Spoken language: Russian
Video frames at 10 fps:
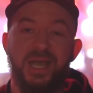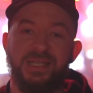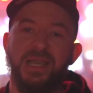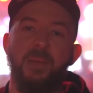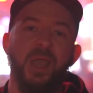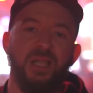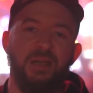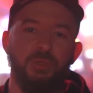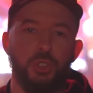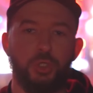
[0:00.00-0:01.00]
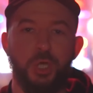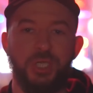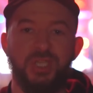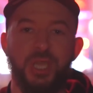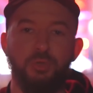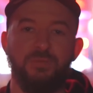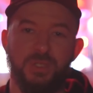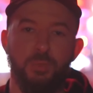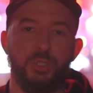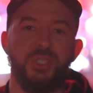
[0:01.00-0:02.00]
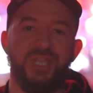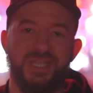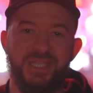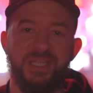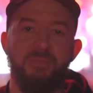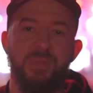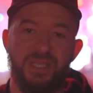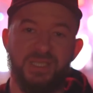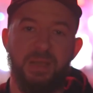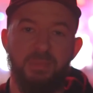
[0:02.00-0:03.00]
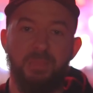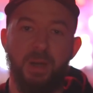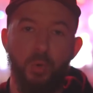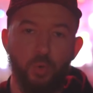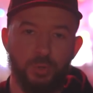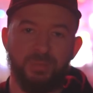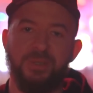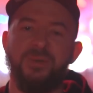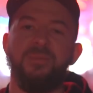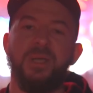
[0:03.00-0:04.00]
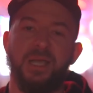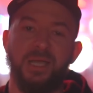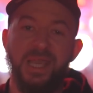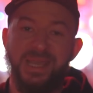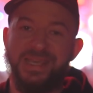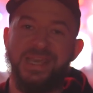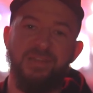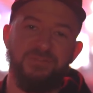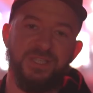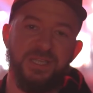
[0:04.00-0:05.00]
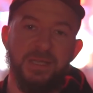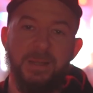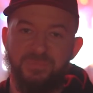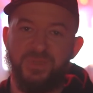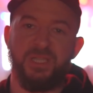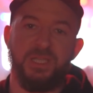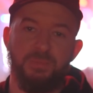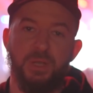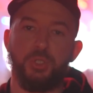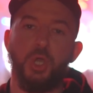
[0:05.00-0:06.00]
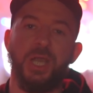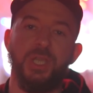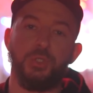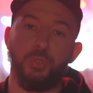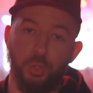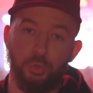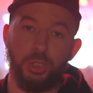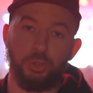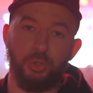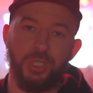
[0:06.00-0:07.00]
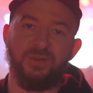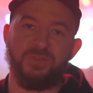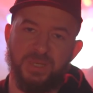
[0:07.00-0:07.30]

а самое главное, что они дают возможность российским бойцам и промоушенам, таким как EFC, делать большое количество крутых турниров.